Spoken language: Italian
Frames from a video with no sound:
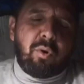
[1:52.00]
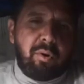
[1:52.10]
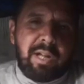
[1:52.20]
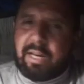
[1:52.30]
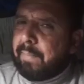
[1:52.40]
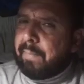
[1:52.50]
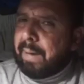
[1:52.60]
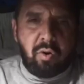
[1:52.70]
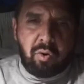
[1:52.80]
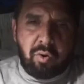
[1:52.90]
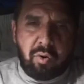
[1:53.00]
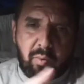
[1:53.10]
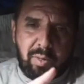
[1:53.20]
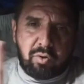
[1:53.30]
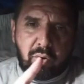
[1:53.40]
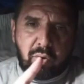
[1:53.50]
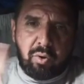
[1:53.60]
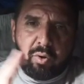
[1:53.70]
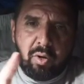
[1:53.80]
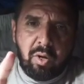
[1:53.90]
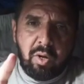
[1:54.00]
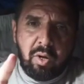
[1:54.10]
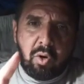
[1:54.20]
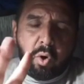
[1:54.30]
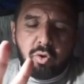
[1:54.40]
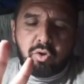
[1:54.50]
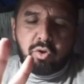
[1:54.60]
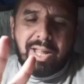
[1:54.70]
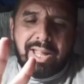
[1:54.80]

gli animali. No, no, queste sono cose